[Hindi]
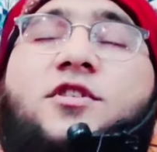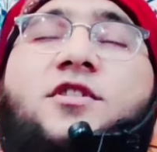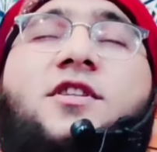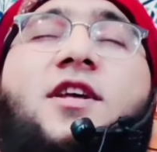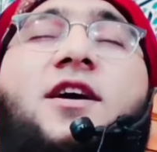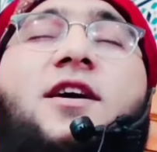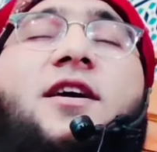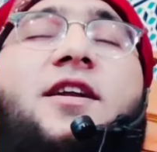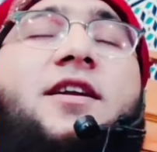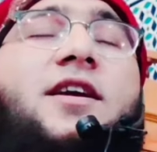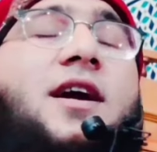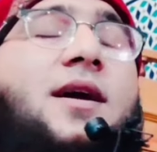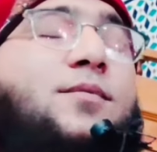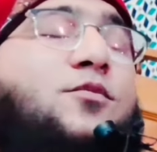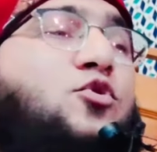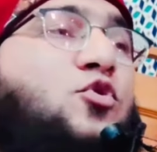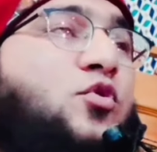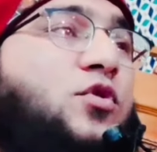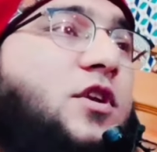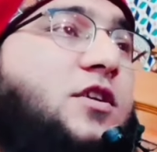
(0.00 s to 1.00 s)
जिंदा करके
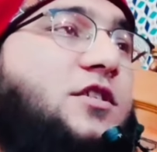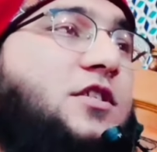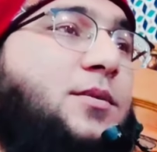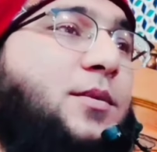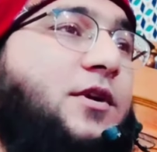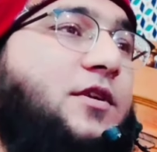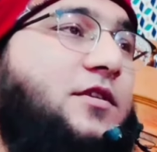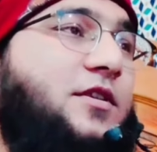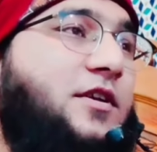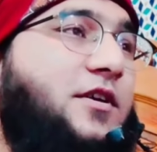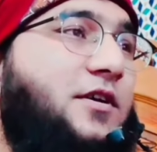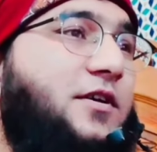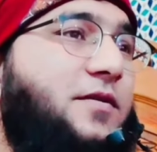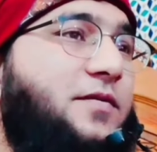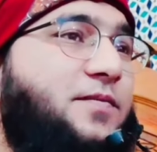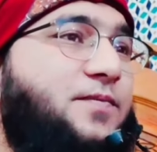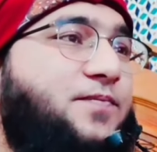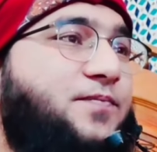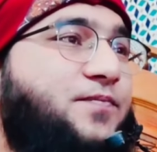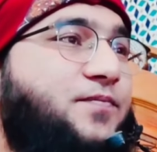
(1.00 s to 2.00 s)
हम सुन्नत समझते
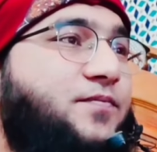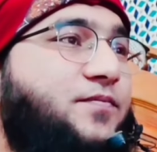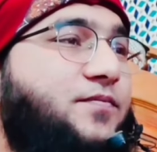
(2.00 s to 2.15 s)
हैं